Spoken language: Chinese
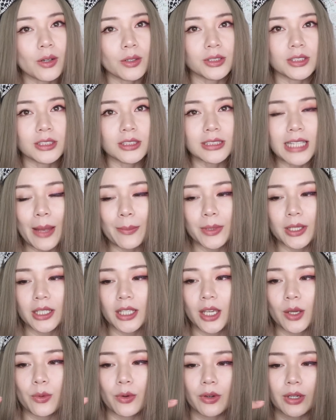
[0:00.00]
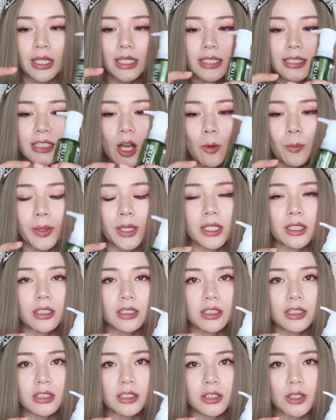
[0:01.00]
候是他们给我一小瓶的
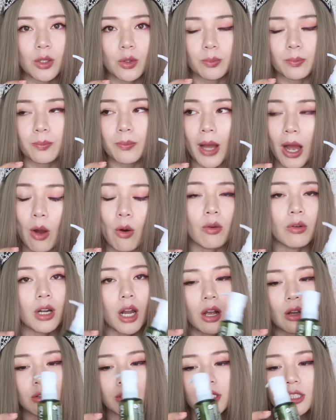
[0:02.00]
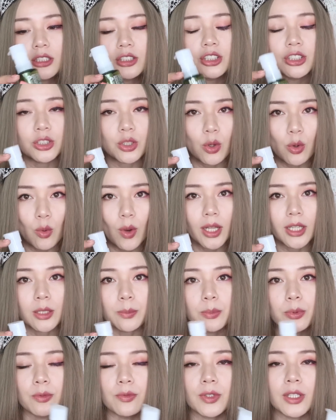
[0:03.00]
试用包，然后那个试用罐的
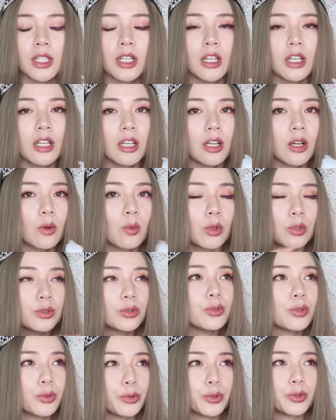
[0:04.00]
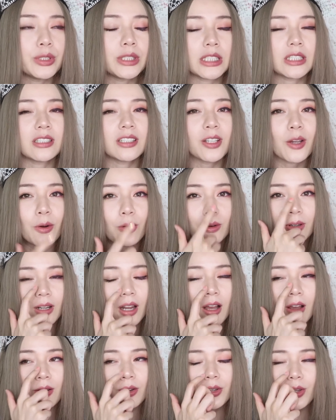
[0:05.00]
部分我去旅行用，
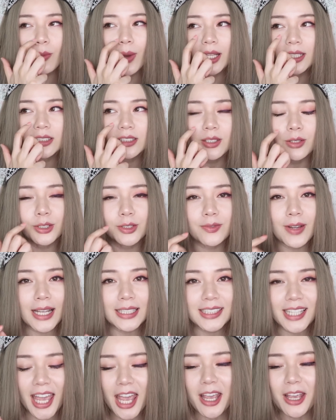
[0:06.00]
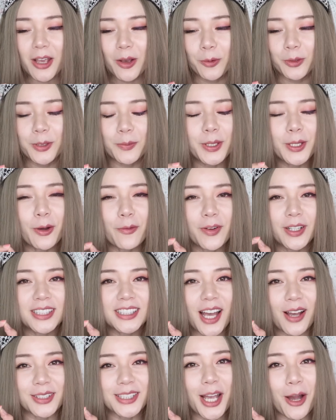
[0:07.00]
然后用完之后就发现，哎，我的鼻头粉
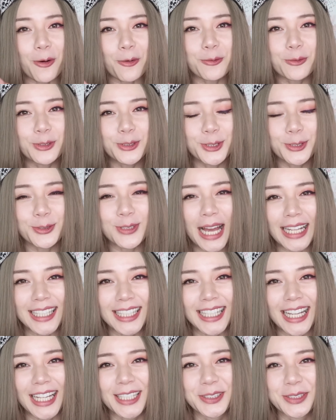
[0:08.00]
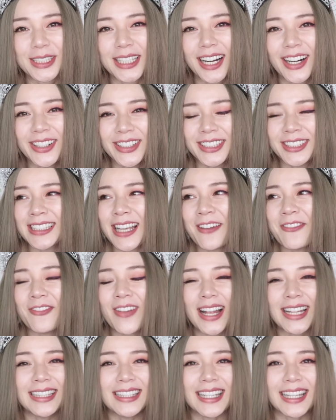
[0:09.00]
刺好像有浮出来的感觉，然后就在
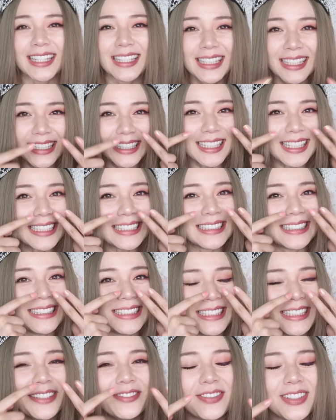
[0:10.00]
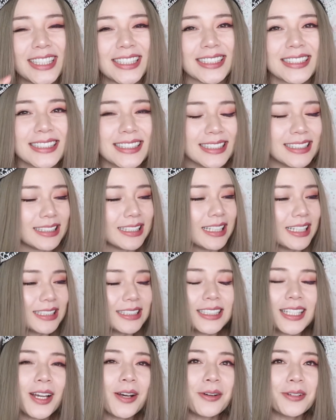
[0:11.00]
饭店一直挤粉刺。
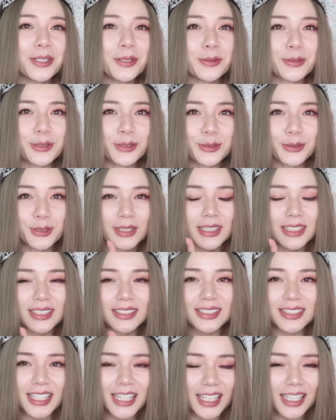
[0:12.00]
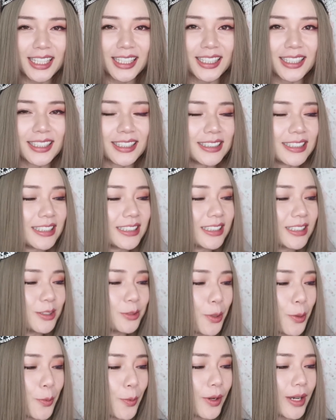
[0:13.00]
之后呢，我就觉得这一个其实
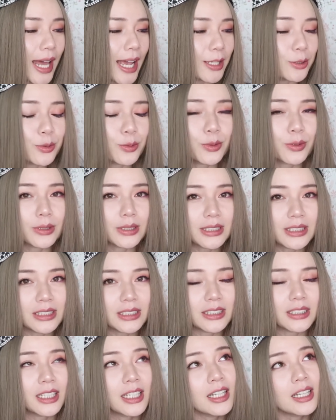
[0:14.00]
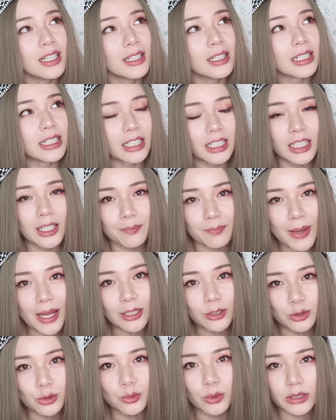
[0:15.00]
对我来说是可以
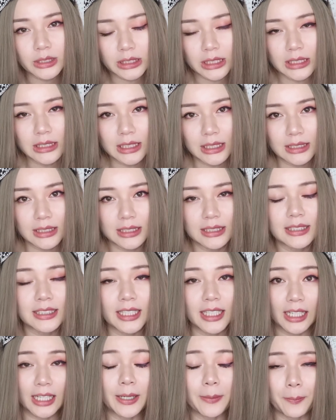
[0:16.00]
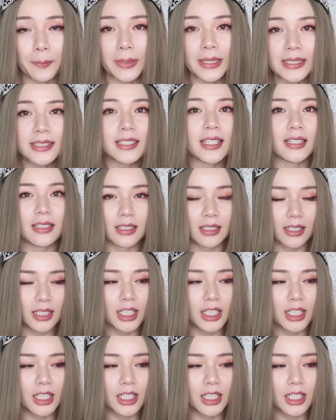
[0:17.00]
帮助我深层清洁很明显的